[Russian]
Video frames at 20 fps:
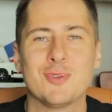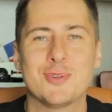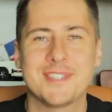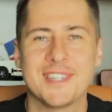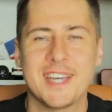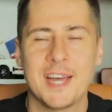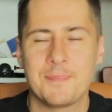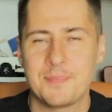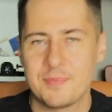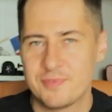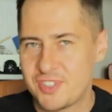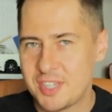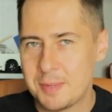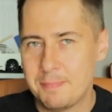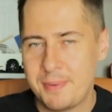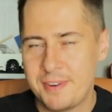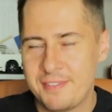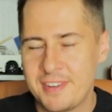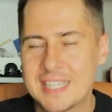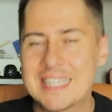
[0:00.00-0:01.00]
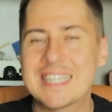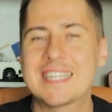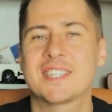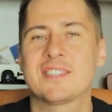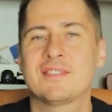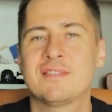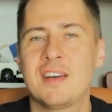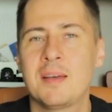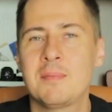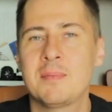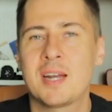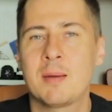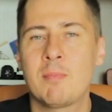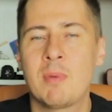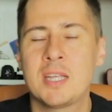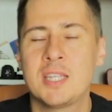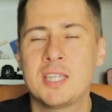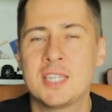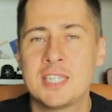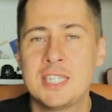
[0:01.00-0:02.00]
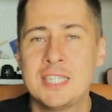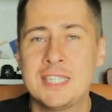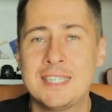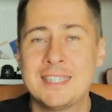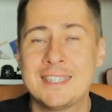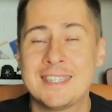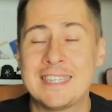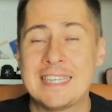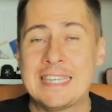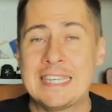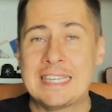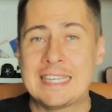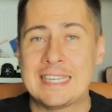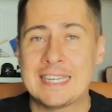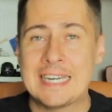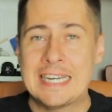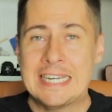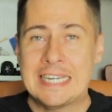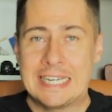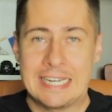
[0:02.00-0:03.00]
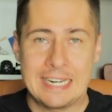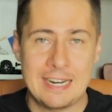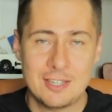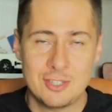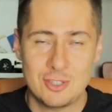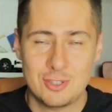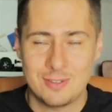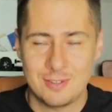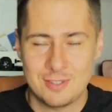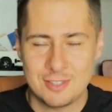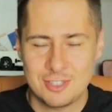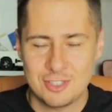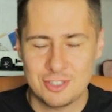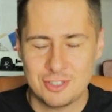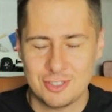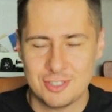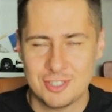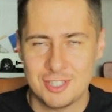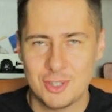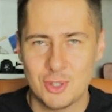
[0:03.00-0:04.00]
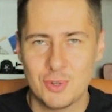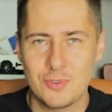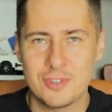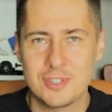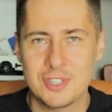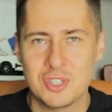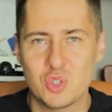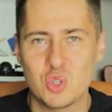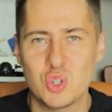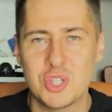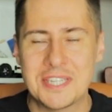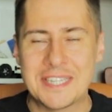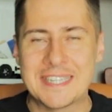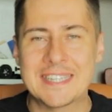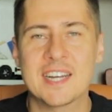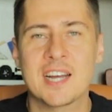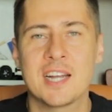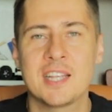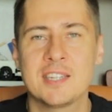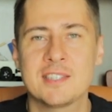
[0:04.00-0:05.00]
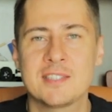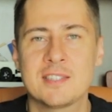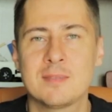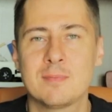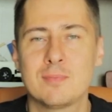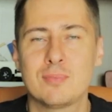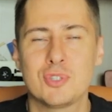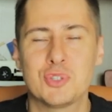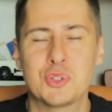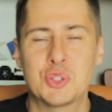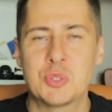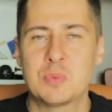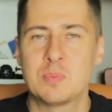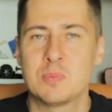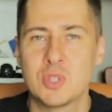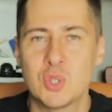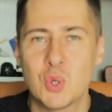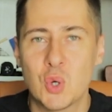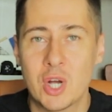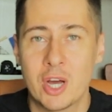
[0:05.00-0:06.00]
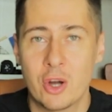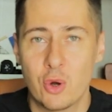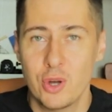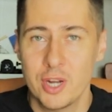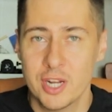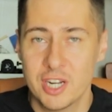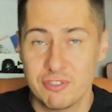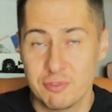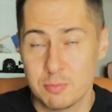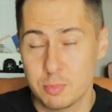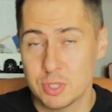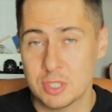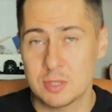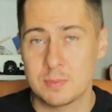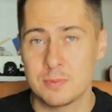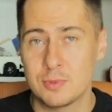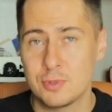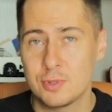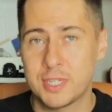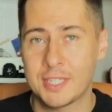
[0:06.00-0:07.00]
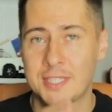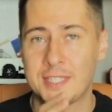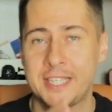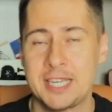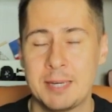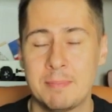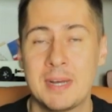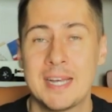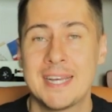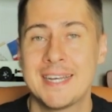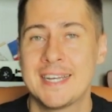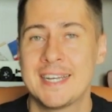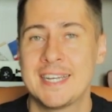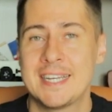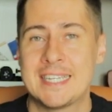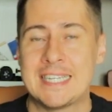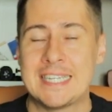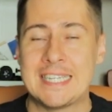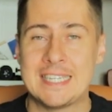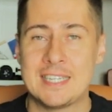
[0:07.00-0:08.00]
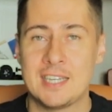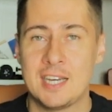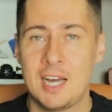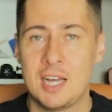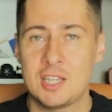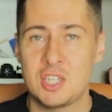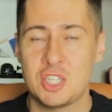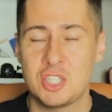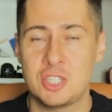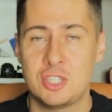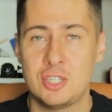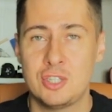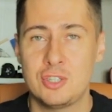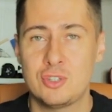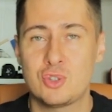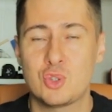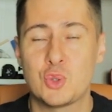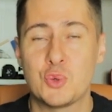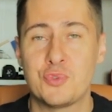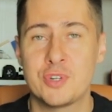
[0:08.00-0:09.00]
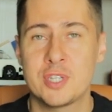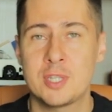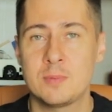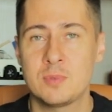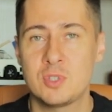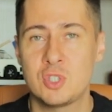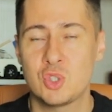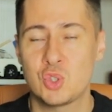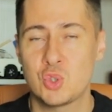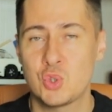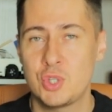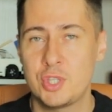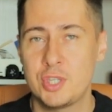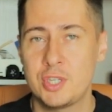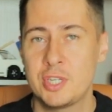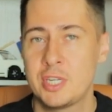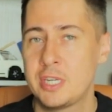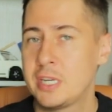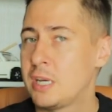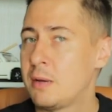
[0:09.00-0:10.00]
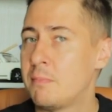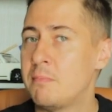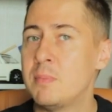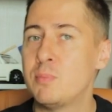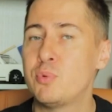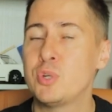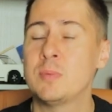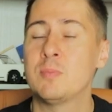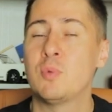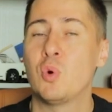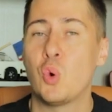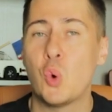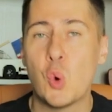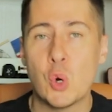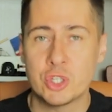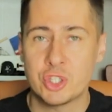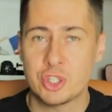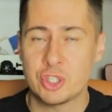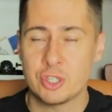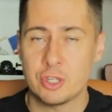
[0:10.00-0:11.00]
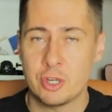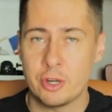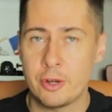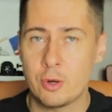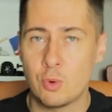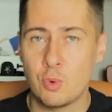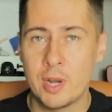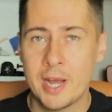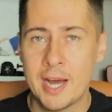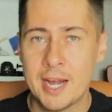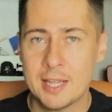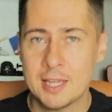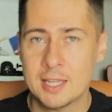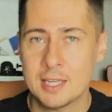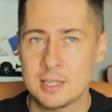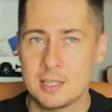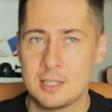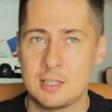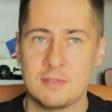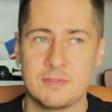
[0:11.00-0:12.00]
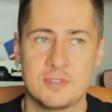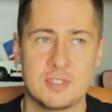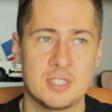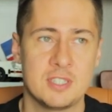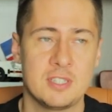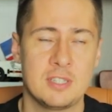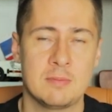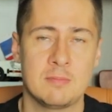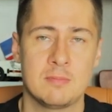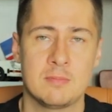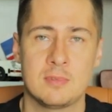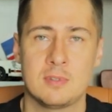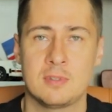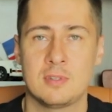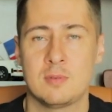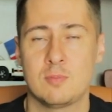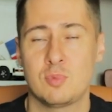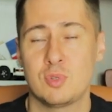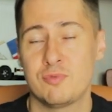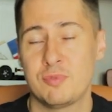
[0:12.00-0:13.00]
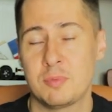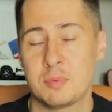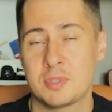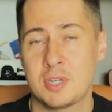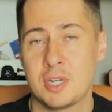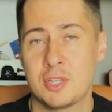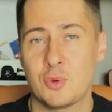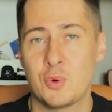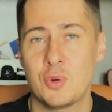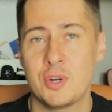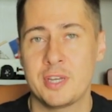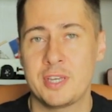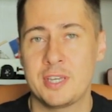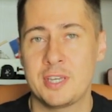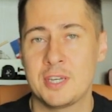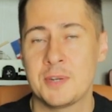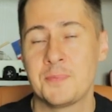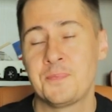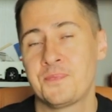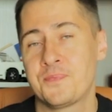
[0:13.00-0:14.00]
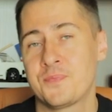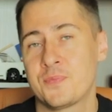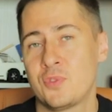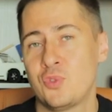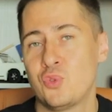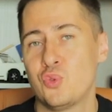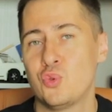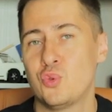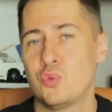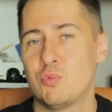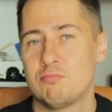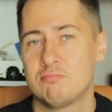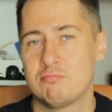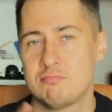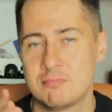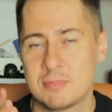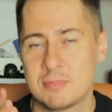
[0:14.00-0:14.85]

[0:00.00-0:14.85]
Друзья, всем привет! С вами Роман Никитин, и я рад, что у нас начался новый сезон, и наконец-то будет много роликов, будет много тем. Я надеюсь, что в этом сезоне мы будем очень регулярны и в целом а, будем выпускать ролики, ну,